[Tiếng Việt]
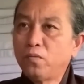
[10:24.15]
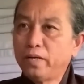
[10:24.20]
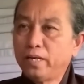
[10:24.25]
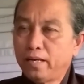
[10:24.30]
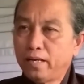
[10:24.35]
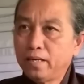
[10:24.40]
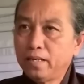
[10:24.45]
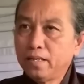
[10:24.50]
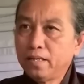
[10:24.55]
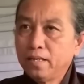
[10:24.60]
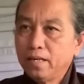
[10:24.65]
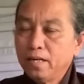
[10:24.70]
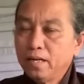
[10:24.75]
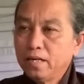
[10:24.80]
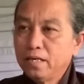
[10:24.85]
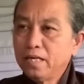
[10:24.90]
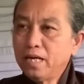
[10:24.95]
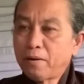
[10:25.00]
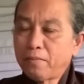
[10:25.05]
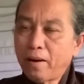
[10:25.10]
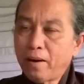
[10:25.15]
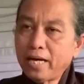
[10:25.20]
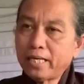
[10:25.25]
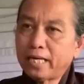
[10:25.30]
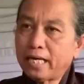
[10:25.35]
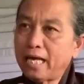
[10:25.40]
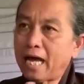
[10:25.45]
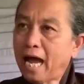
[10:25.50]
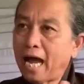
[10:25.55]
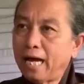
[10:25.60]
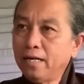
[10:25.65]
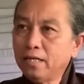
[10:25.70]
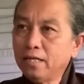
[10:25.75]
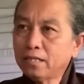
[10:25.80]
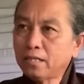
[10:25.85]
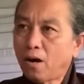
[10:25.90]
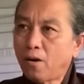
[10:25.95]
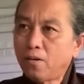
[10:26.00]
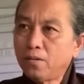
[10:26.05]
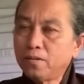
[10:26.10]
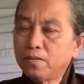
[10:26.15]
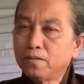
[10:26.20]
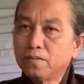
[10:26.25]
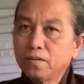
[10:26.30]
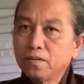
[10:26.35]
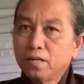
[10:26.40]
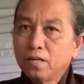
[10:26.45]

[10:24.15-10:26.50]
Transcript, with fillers: quý vị nhưng mà mới chỉ hai nước thôi